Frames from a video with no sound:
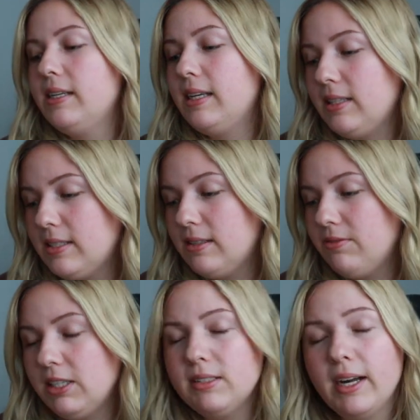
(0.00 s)
Jetzt,
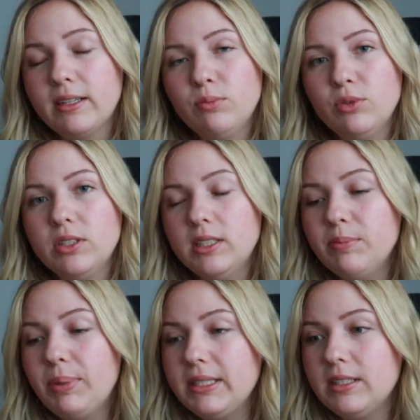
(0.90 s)
wie gesagt, muss ich die
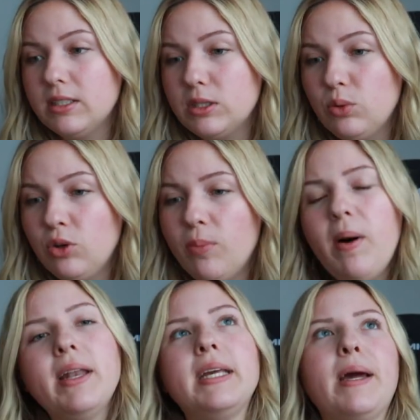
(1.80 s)
Präsentation noch
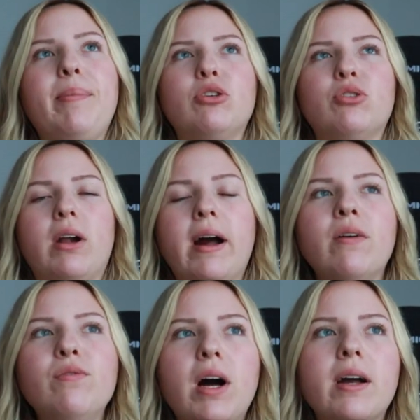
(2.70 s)
machen. Ich habe auch schon
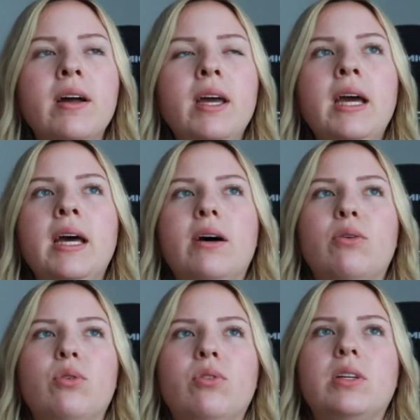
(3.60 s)
angefangen
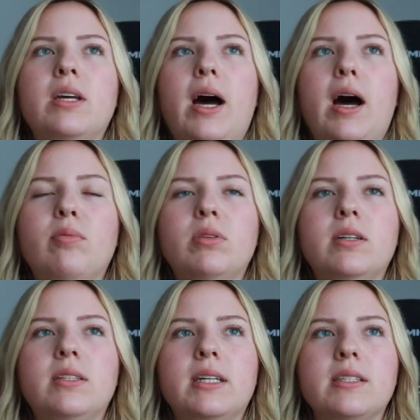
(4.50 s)
und
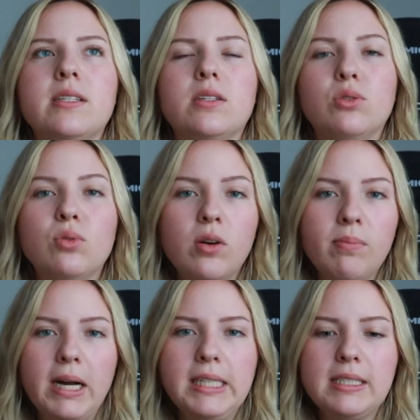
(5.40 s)
habe das so
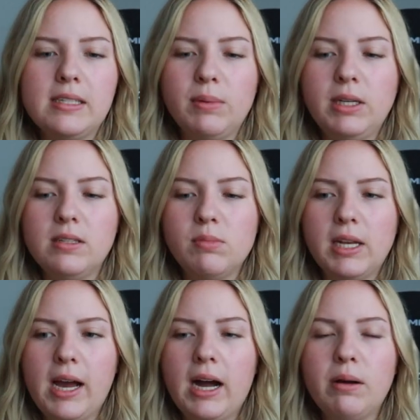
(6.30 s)
gemacht, dass ich meine
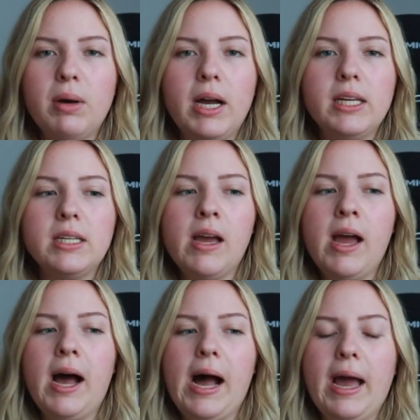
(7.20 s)
Seminararbeit
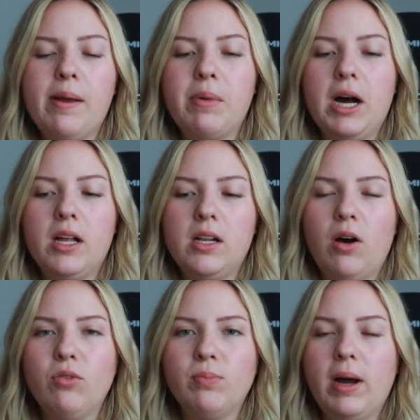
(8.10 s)
Einmal
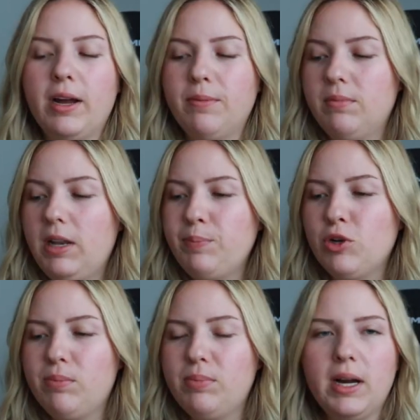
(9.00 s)
auf meinem
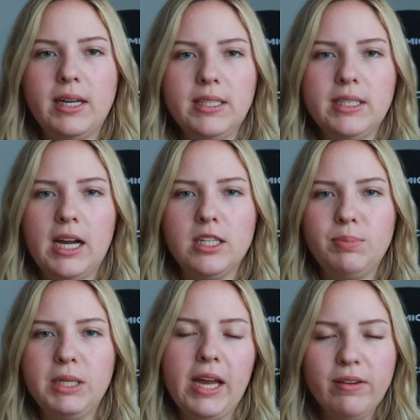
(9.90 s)
Laptop hatte ich die als
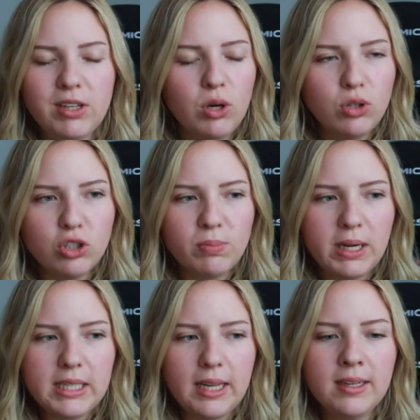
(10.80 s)
PDF auch
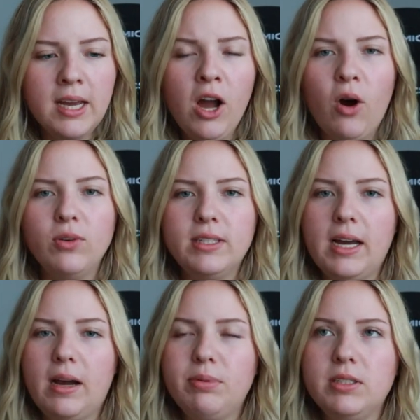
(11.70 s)
gespeichert und
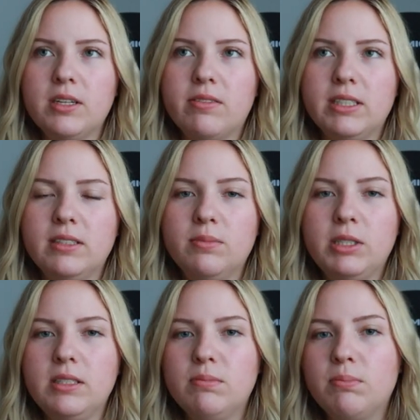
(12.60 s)
da bin ich quasi
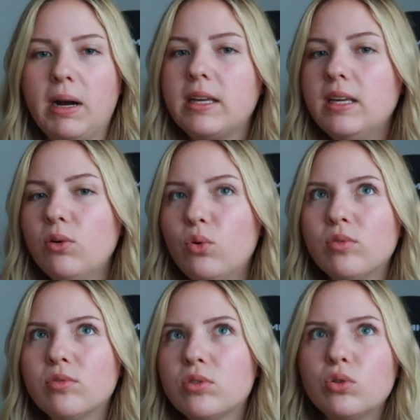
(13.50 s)
mit diesem
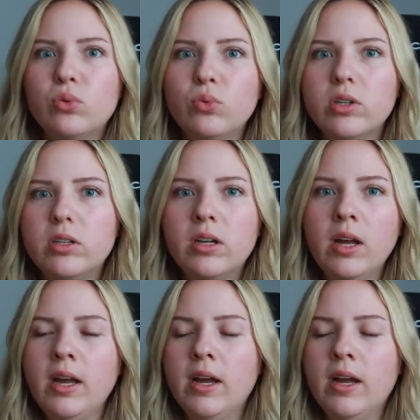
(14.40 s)
Markierungstool